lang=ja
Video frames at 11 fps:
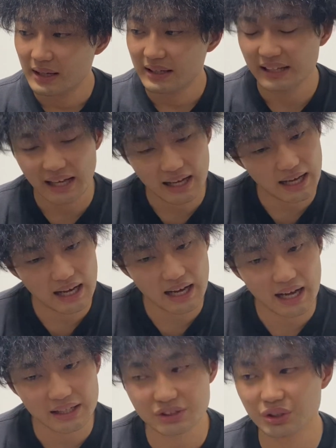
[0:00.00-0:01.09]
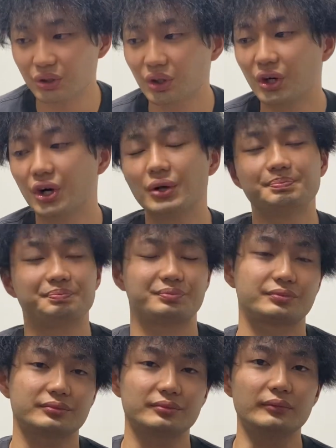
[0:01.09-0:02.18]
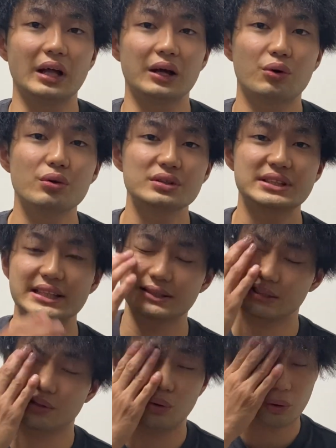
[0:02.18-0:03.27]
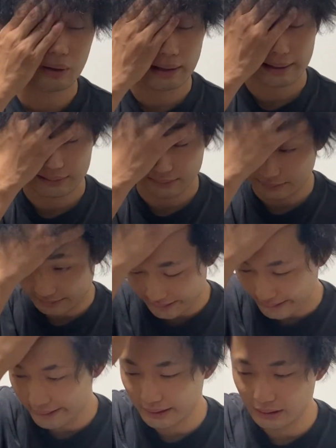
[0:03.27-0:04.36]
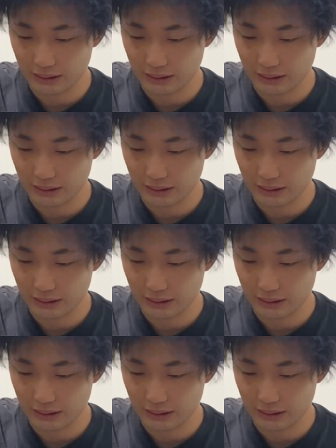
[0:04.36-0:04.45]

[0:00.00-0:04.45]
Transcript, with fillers: いやー、その、今シーズン後半ね、